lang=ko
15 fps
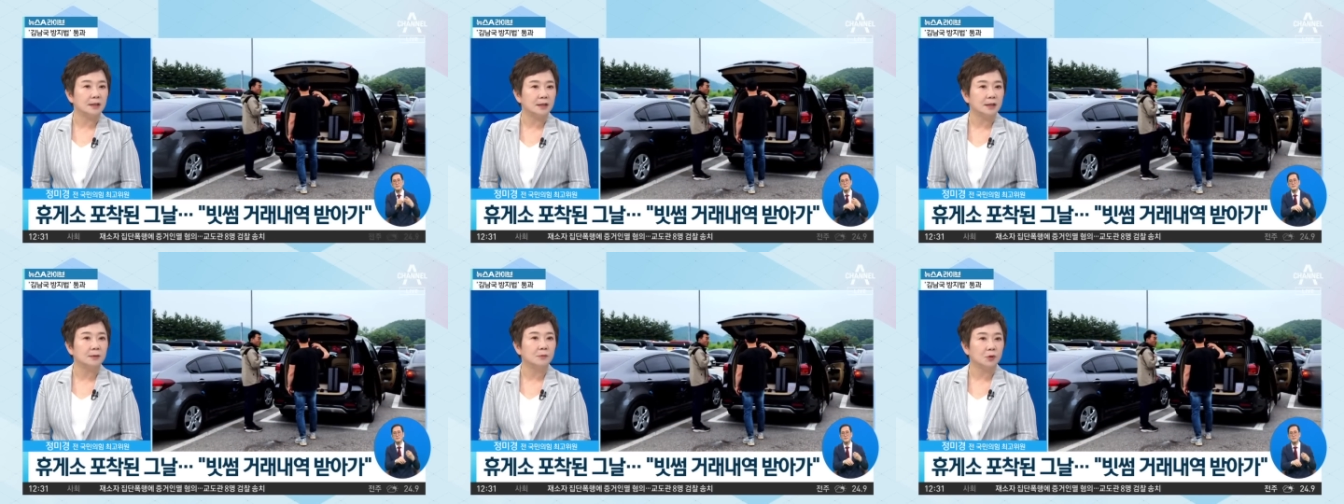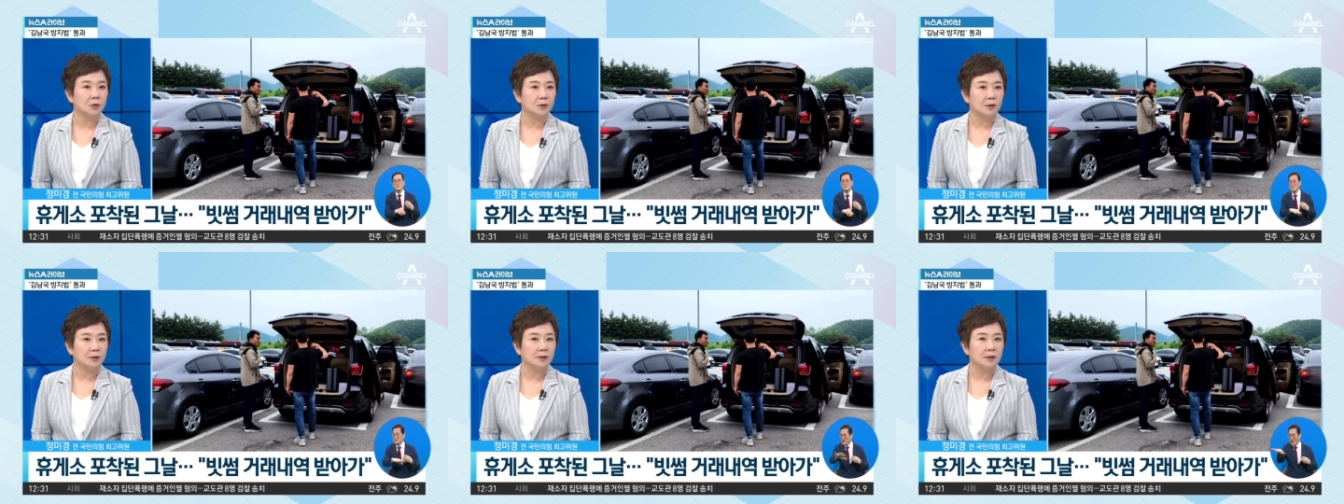
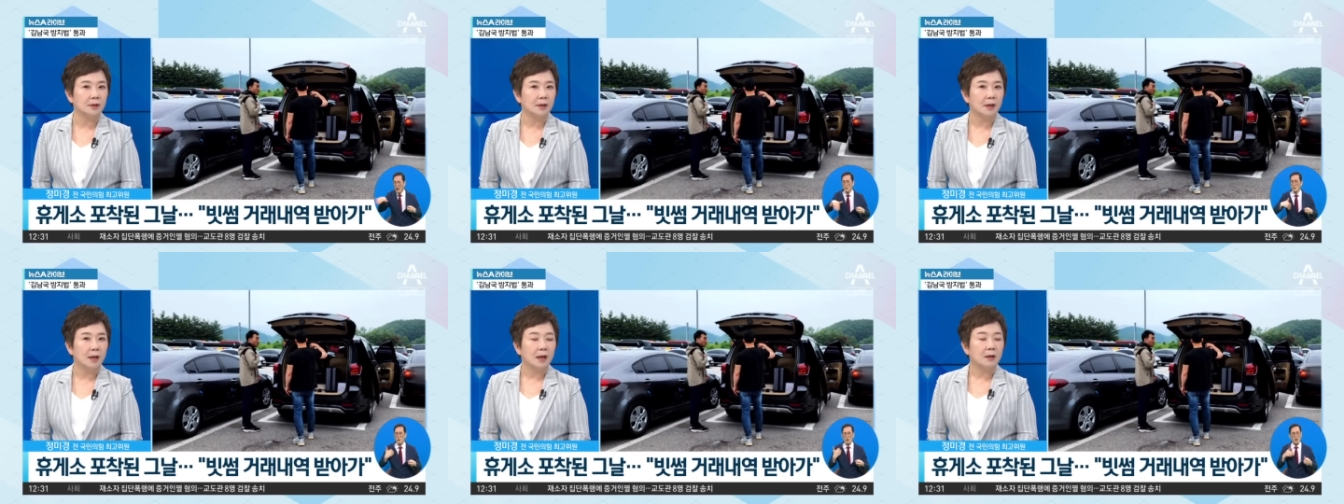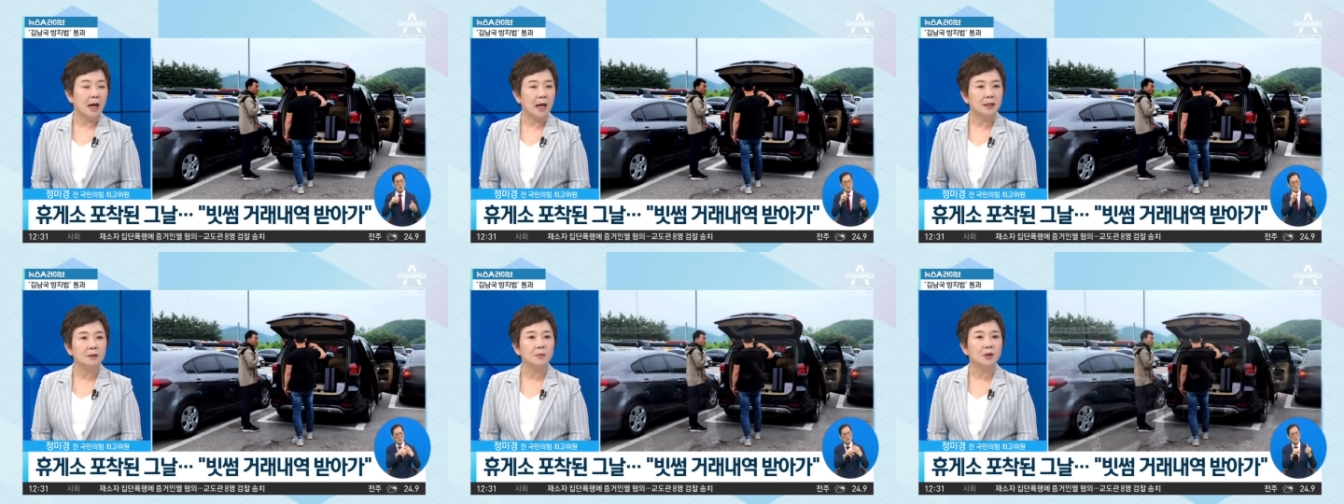지금으로서는 음.
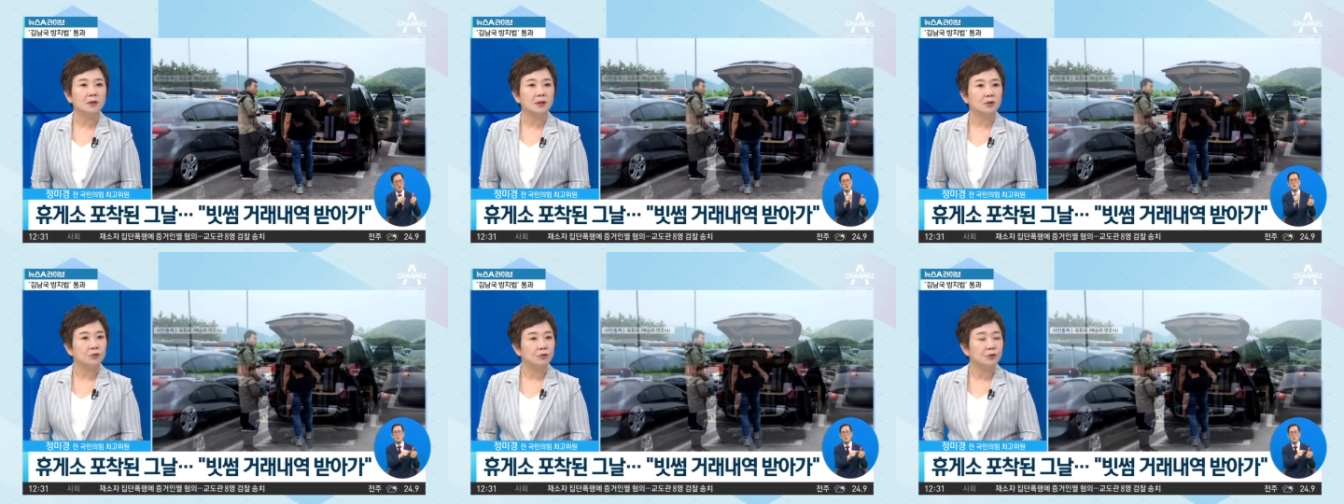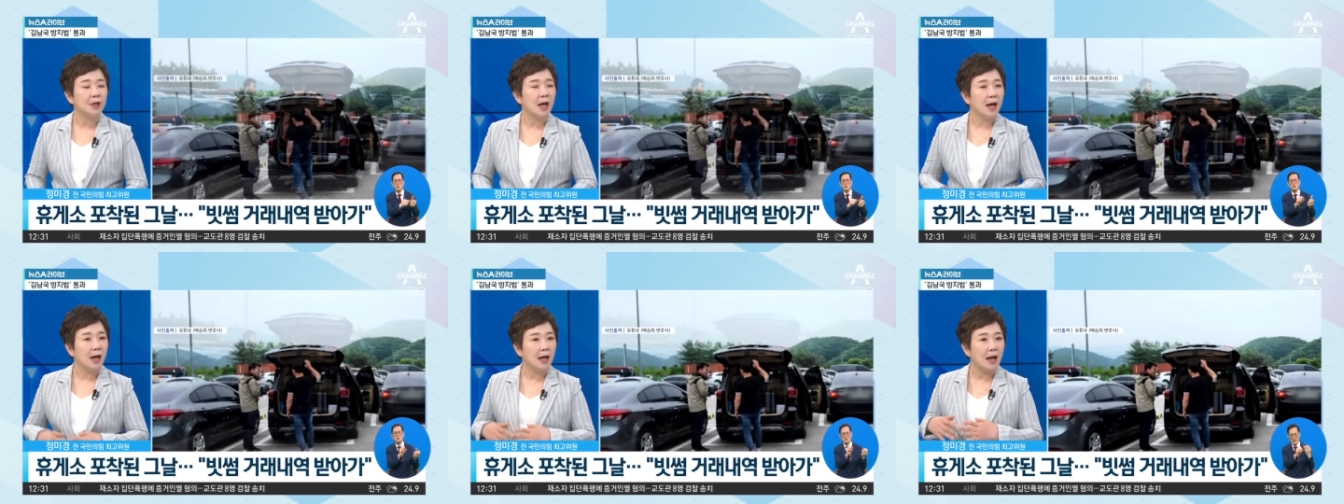아니면 이제
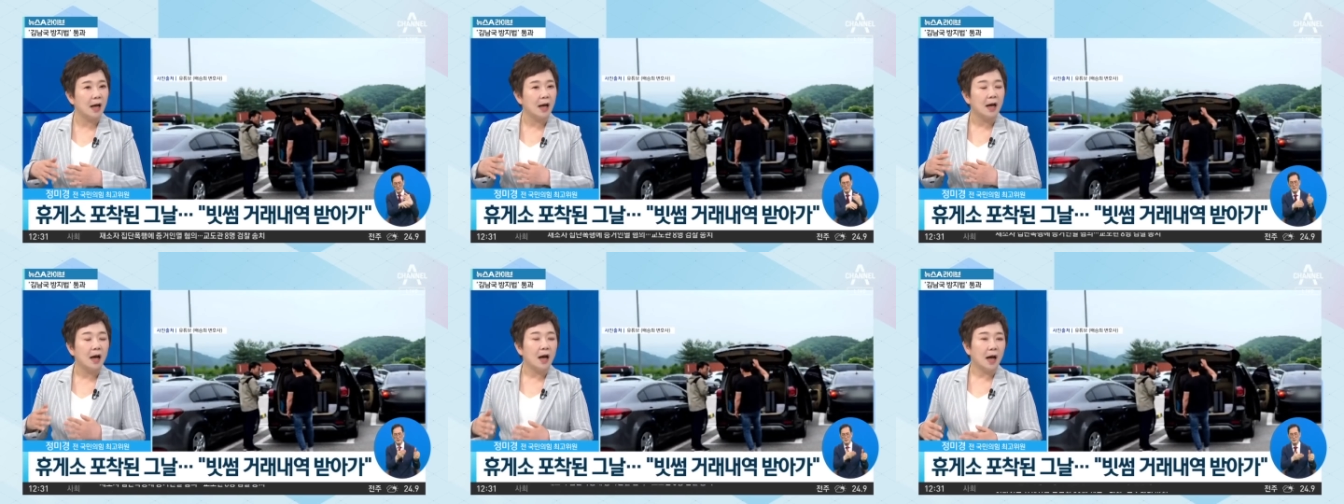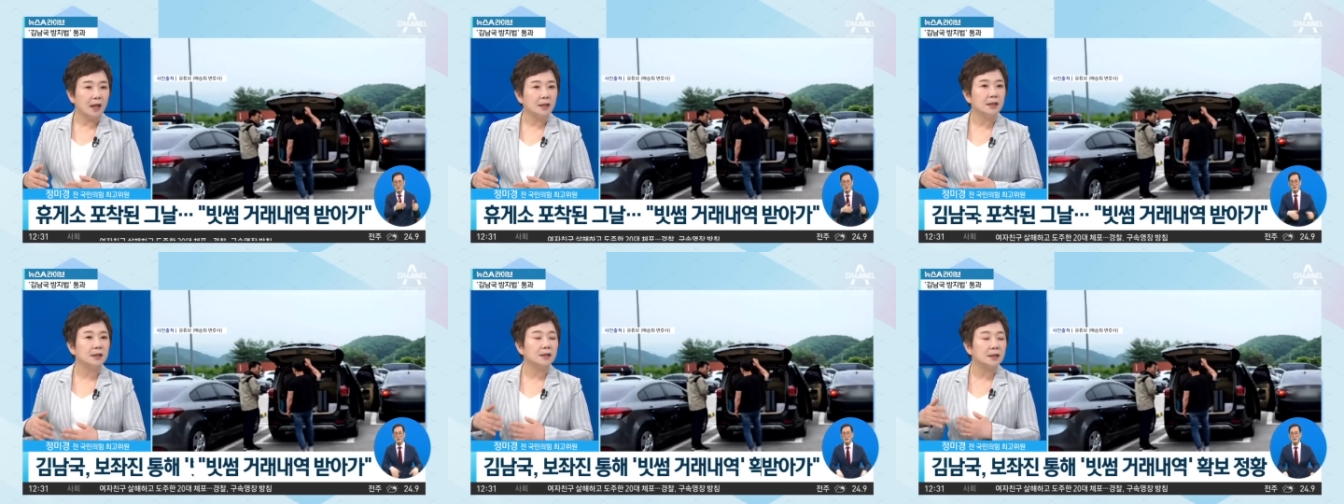수사가
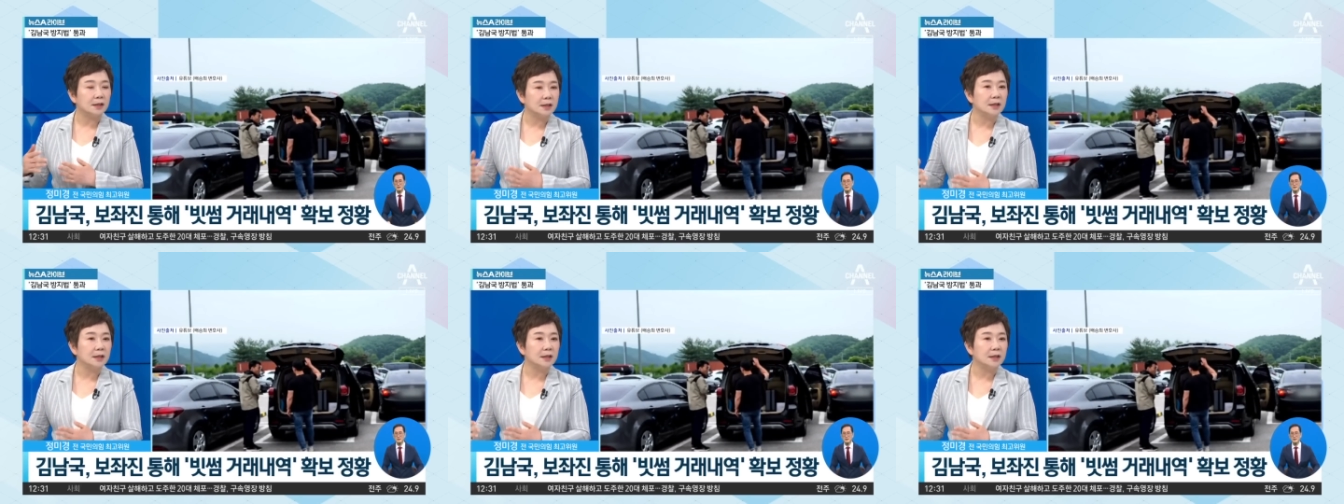아니 이제 음.